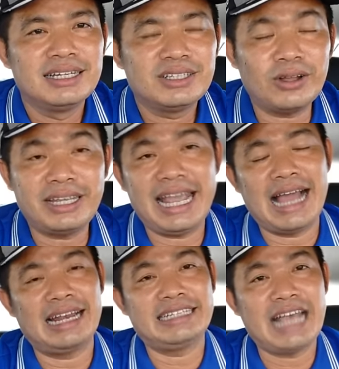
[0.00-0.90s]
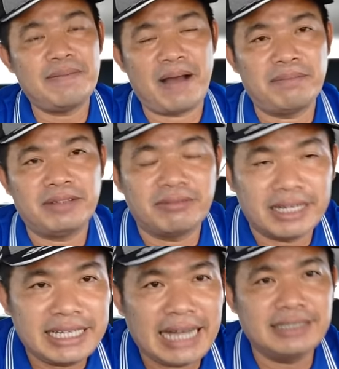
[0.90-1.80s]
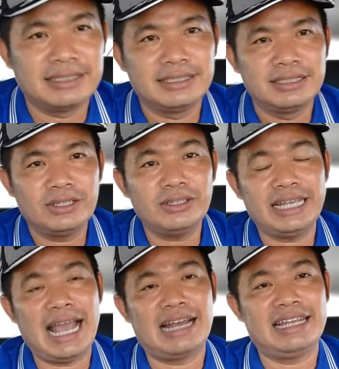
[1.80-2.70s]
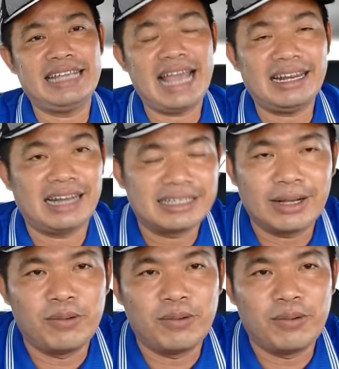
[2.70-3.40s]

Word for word: cho chị hằng là sai phạm trong kinh doanh cho chị hằng là gian lận trong